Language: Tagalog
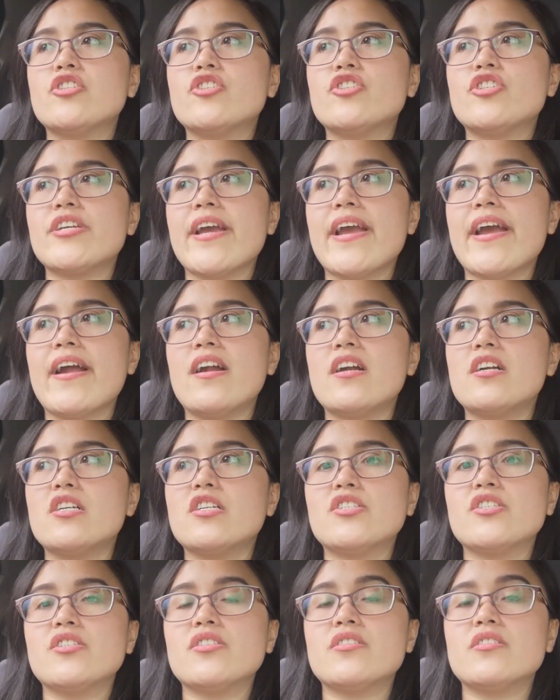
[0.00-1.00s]

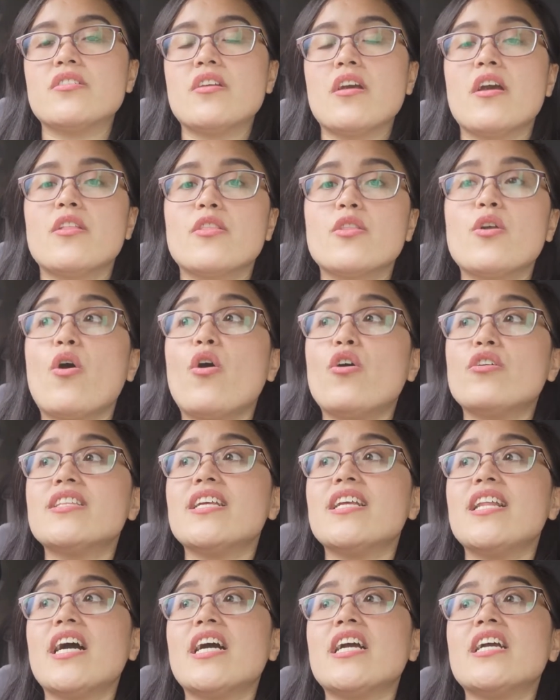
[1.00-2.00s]
chairs, Do
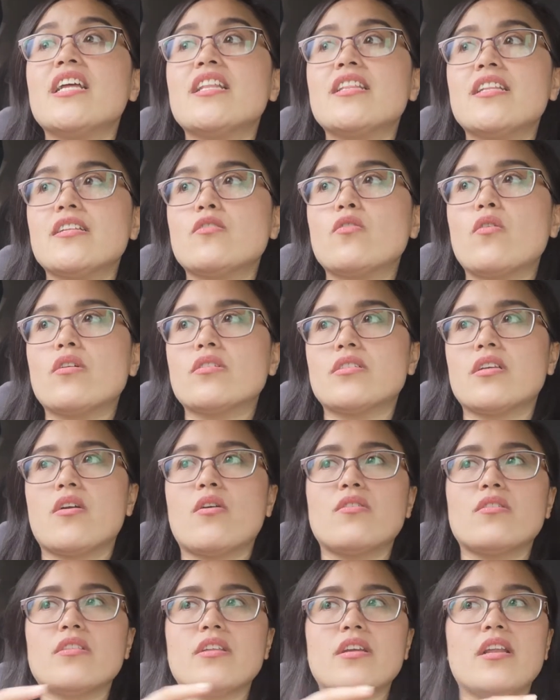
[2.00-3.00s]
konti lang yun dito kasi
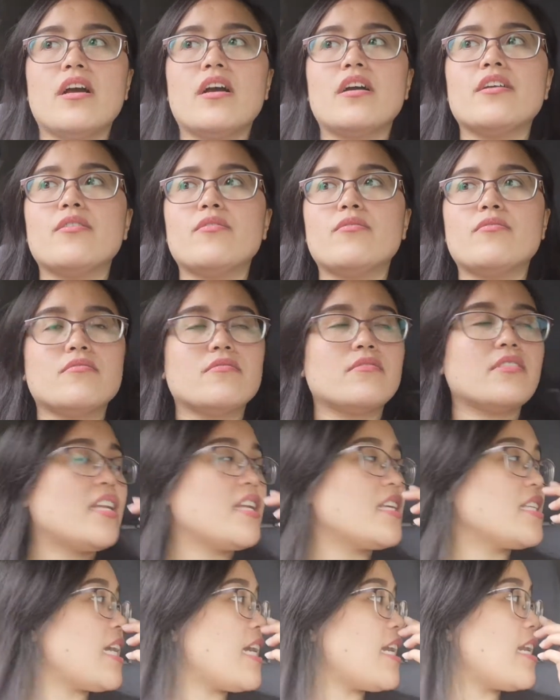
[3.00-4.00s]
konti lang yung
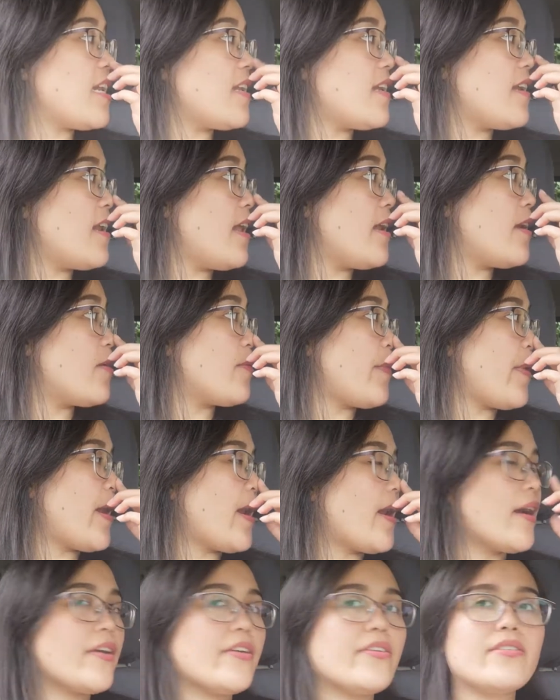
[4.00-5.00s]
dinesignan nila, no?
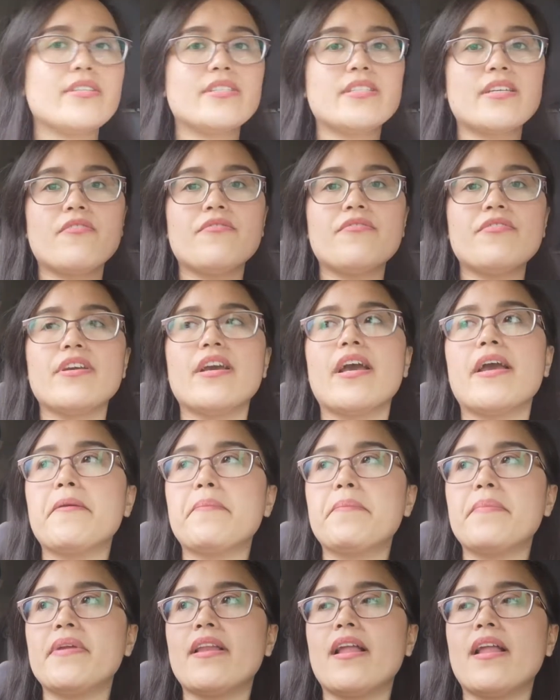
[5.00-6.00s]
Parang yung isang
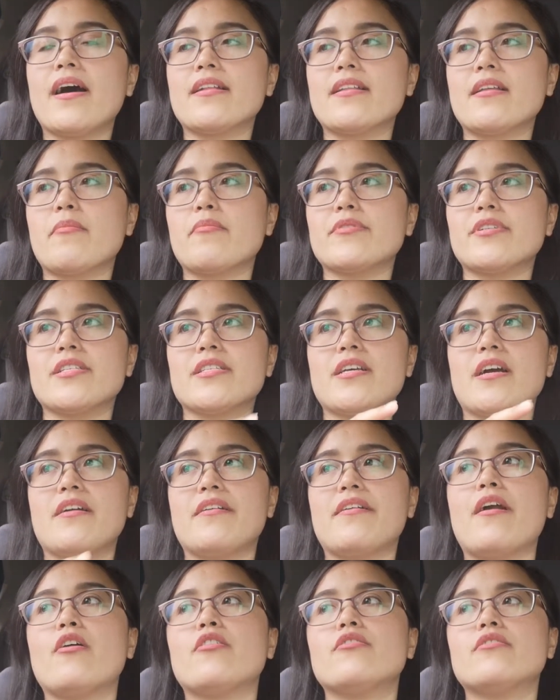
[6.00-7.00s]
VIP lang, tapos isang
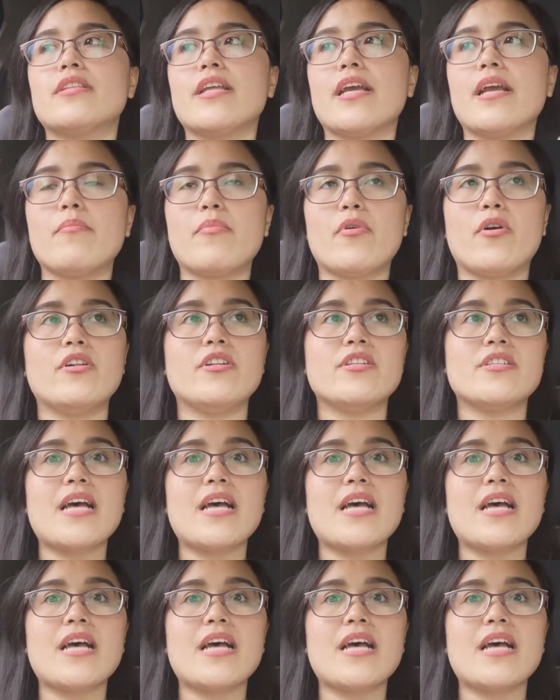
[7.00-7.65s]
round table.